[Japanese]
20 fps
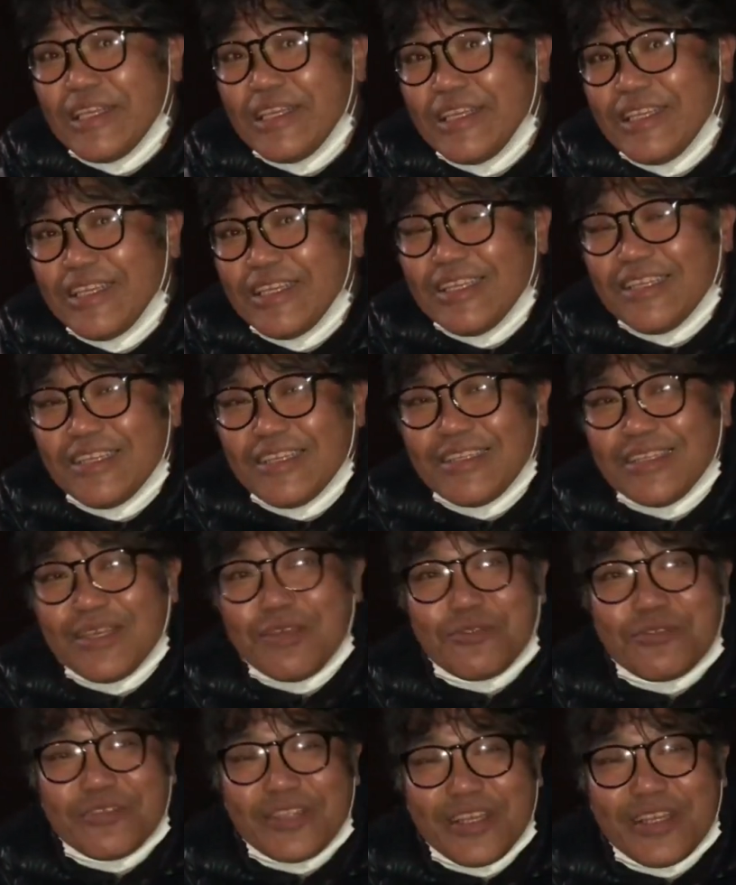そうだよねだ
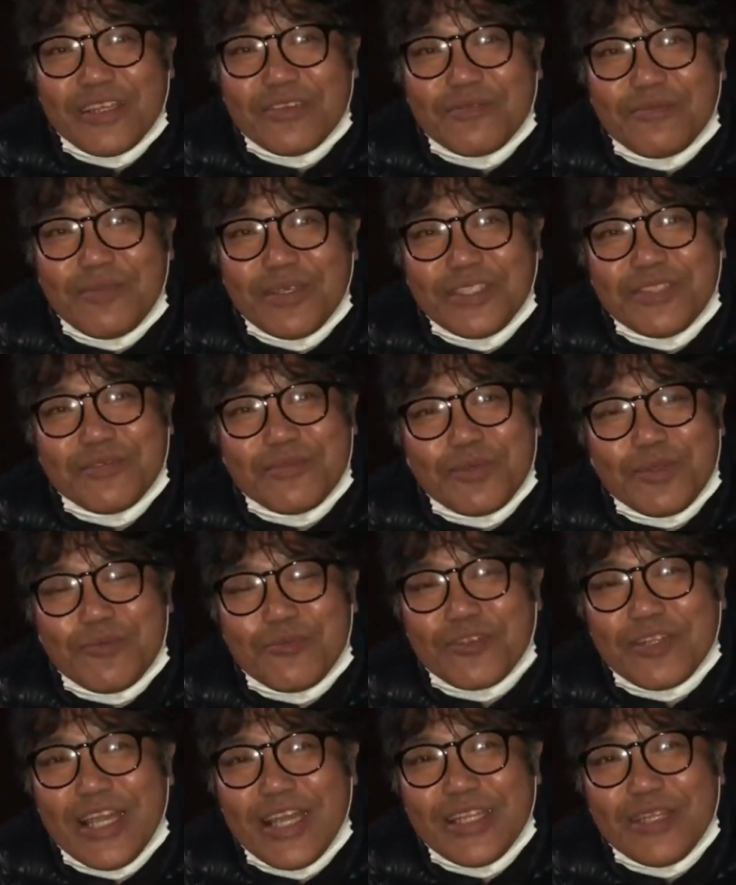けどねバスもで
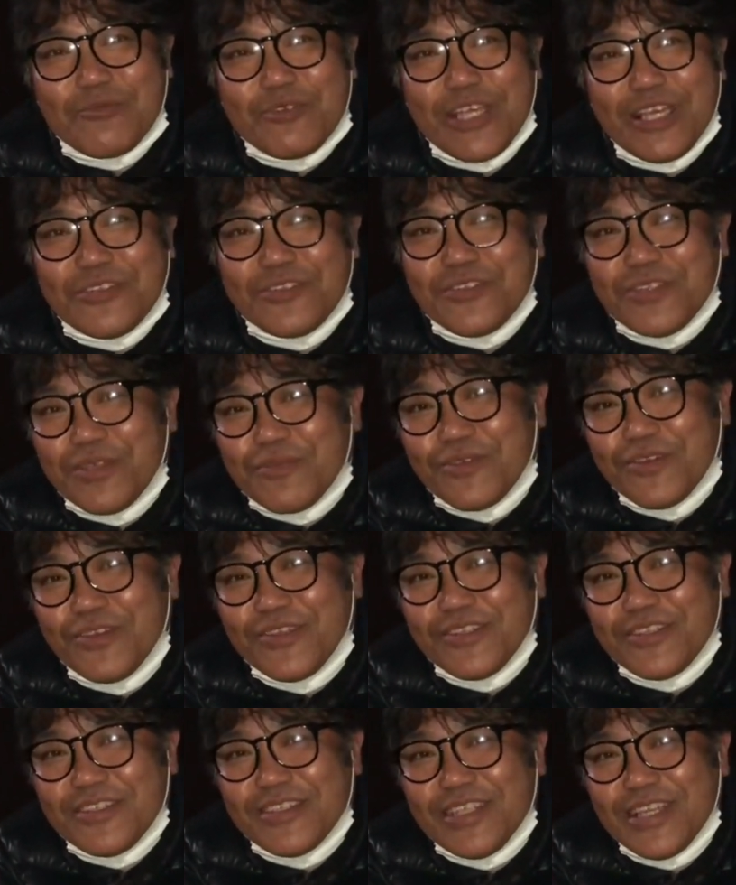も来年もやるよでも
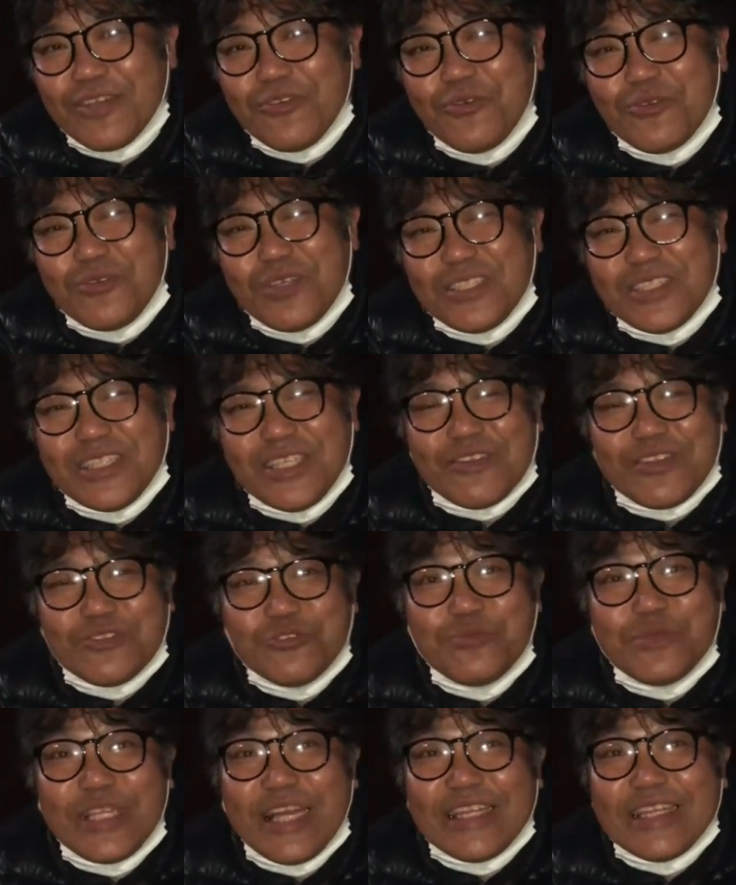だけど本当は好きなのは
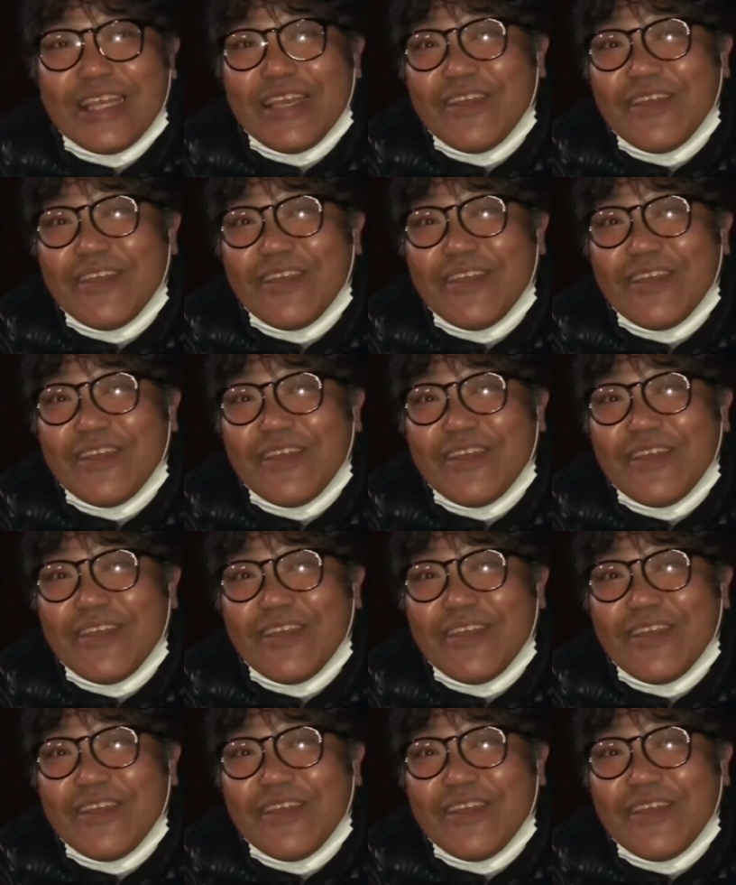海なん